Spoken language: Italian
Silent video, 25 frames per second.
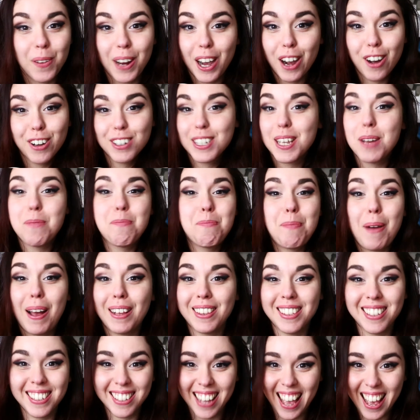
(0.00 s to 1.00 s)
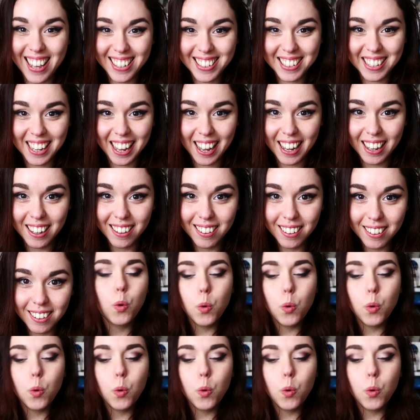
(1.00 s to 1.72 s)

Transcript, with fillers: una cosa pazzesca.